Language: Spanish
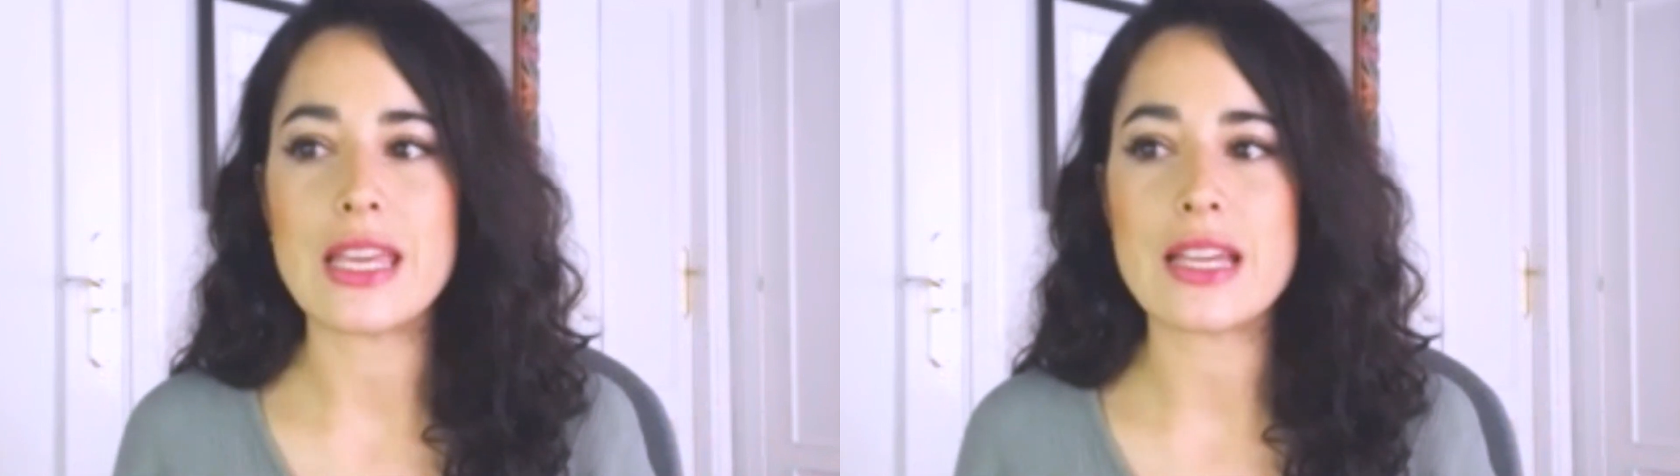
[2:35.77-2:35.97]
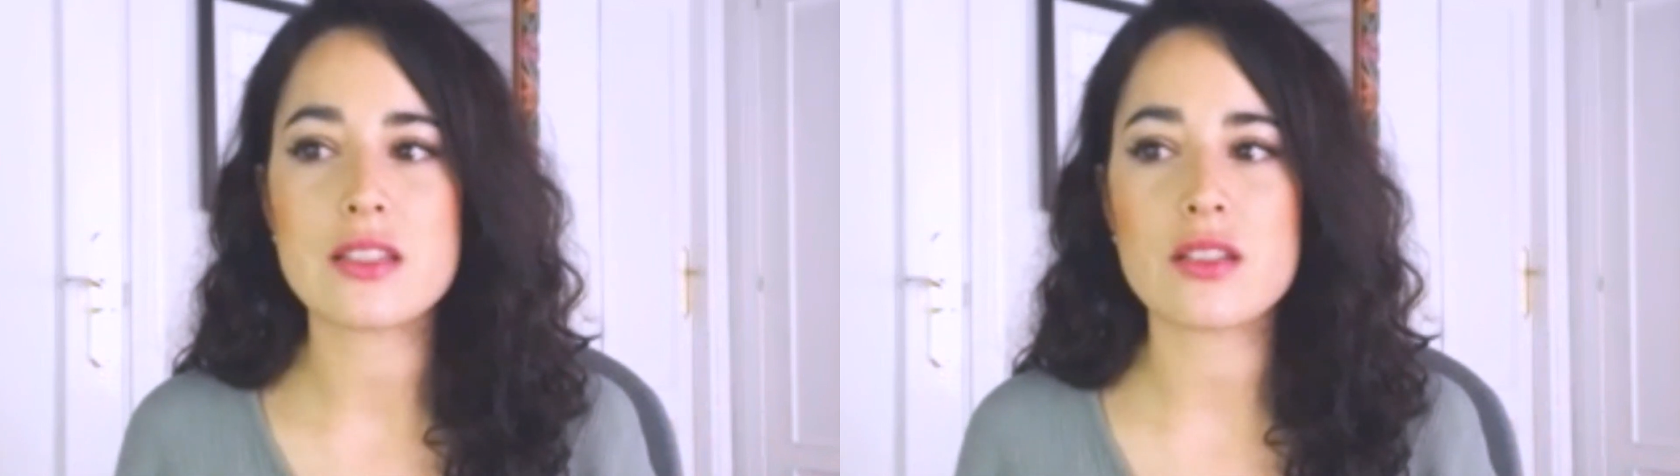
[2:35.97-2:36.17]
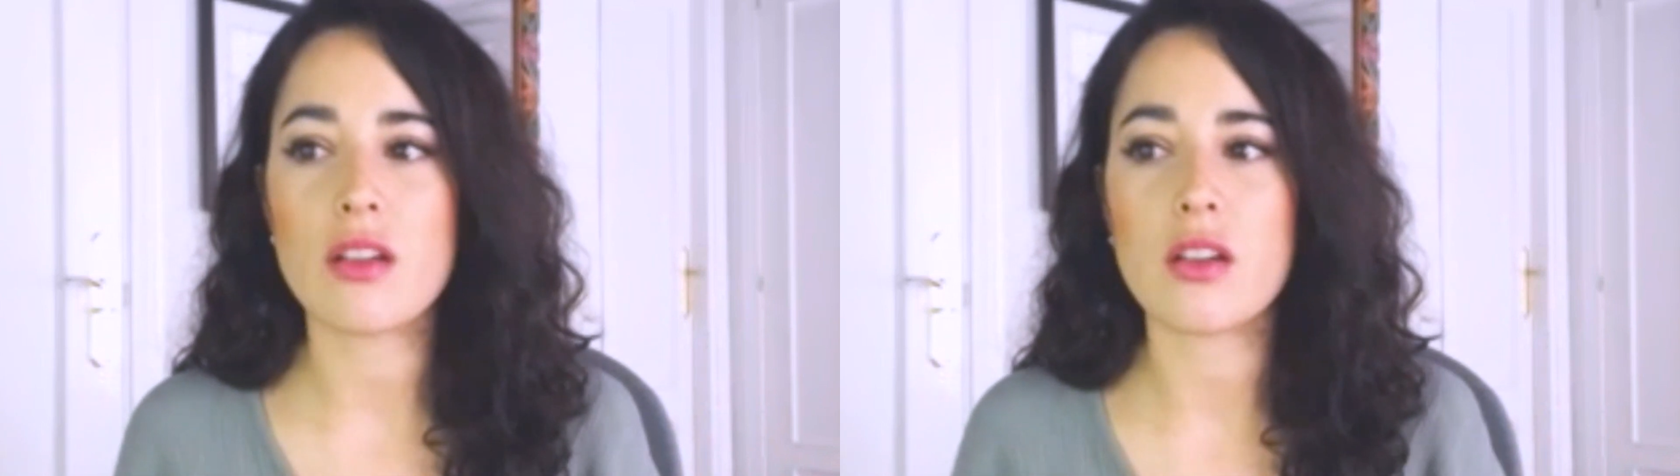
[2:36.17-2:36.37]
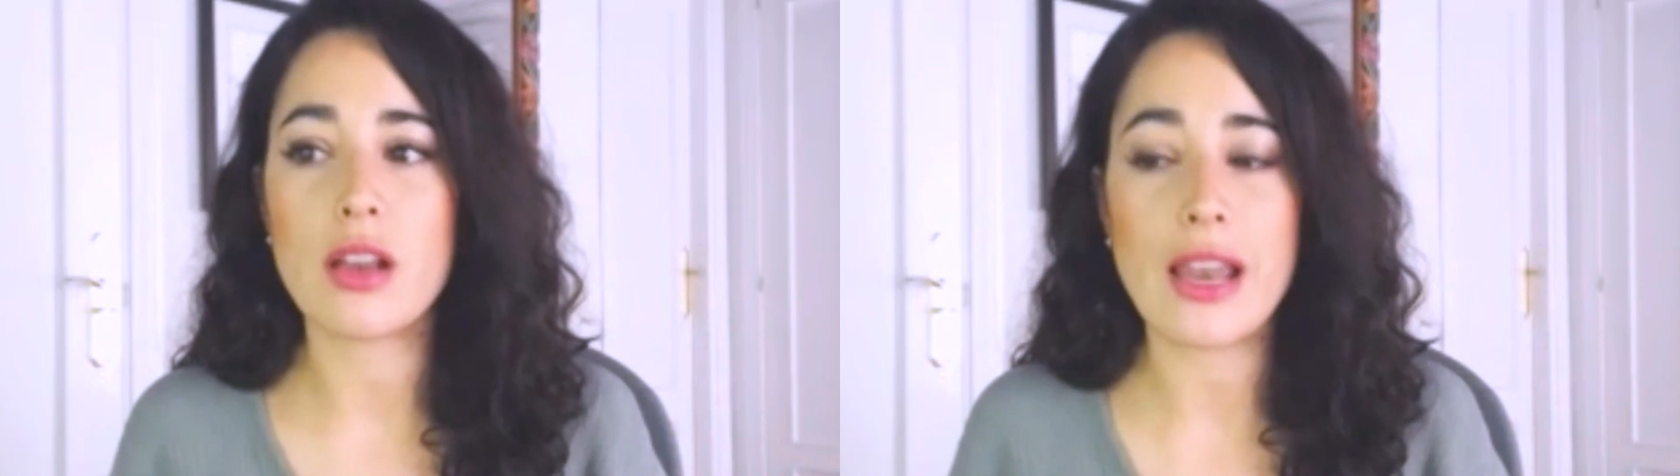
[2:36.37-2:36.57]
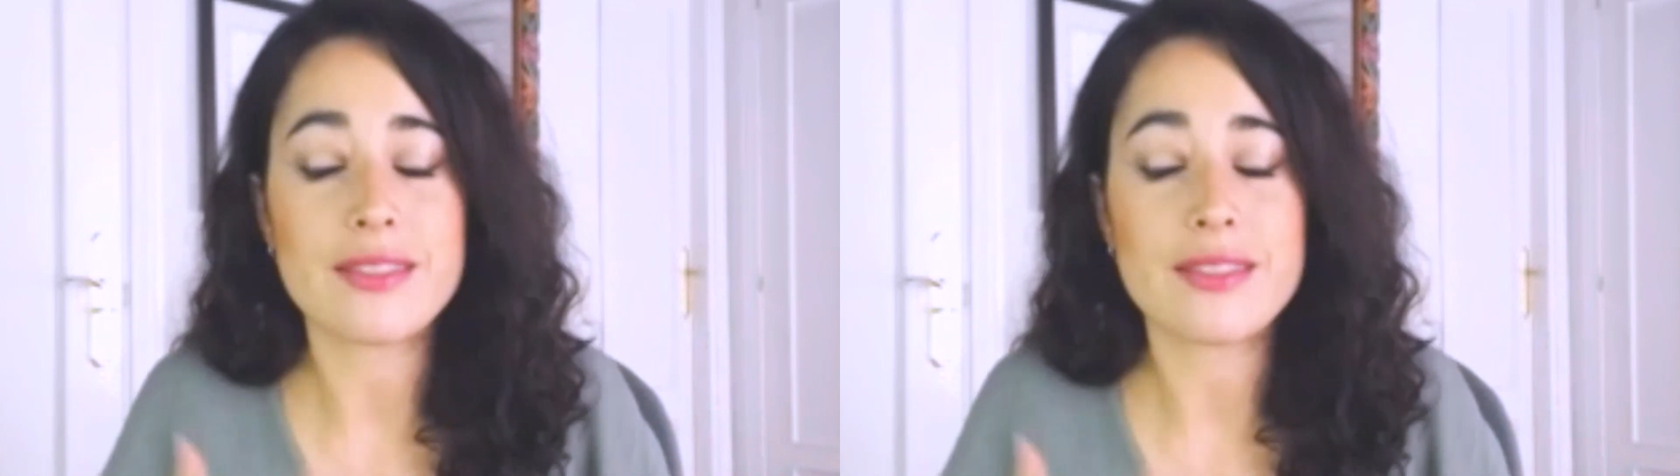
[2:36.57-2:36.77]
y es
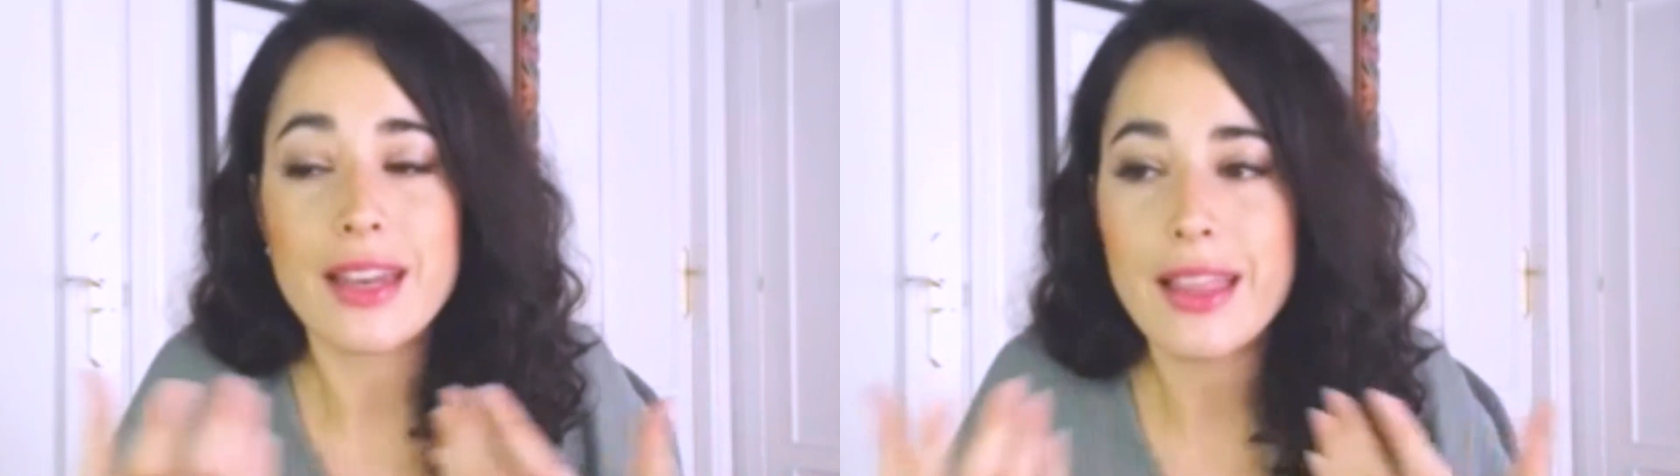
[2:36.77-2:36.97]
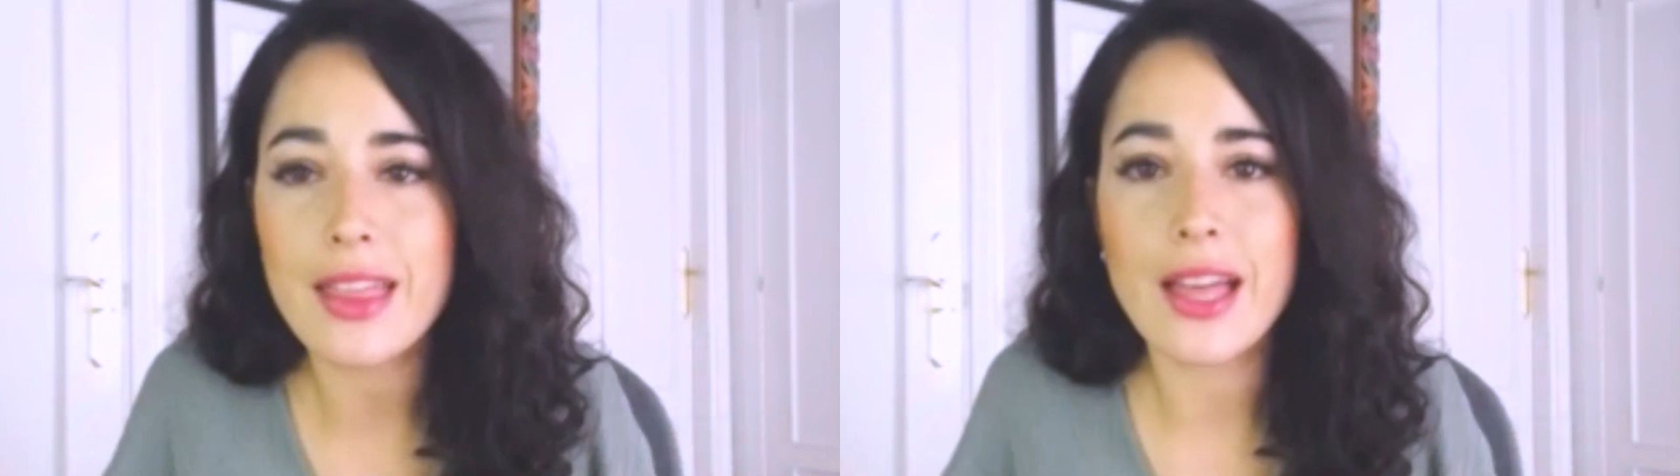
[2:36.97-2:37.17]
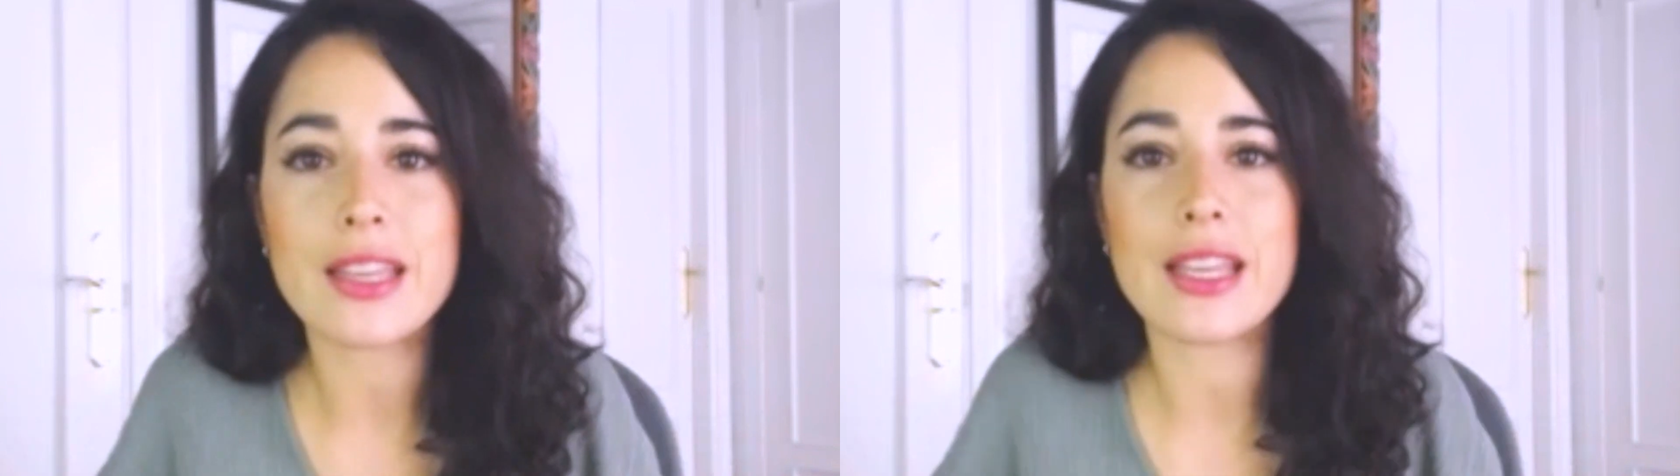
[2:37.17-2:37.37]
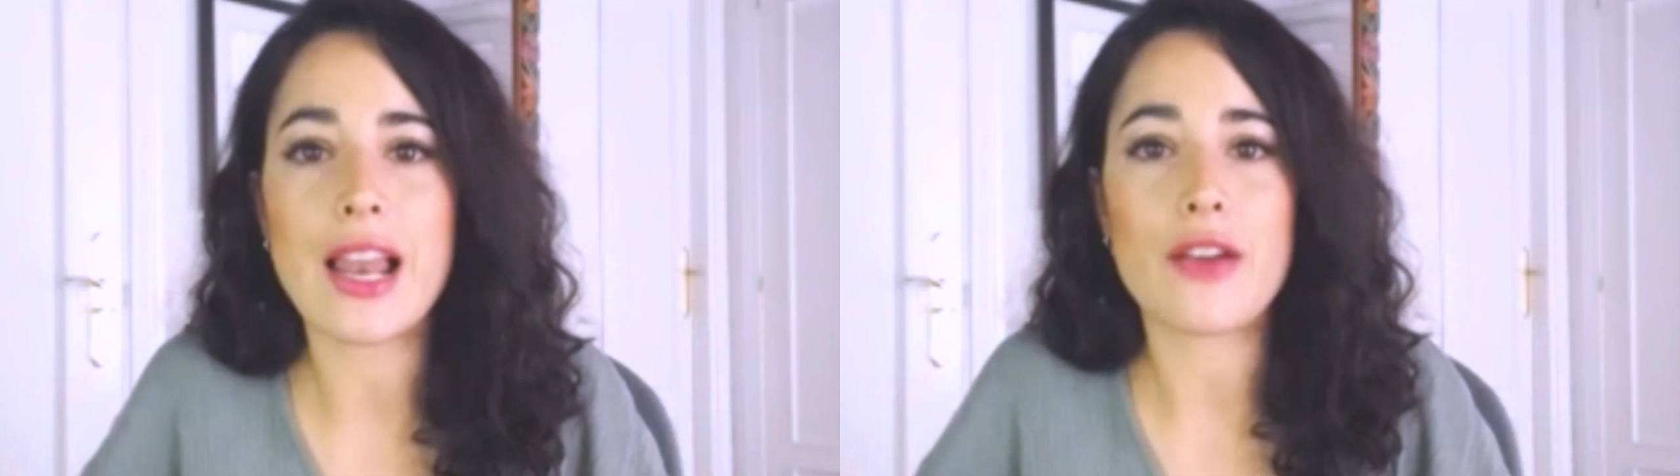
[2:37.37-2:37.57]
la entereza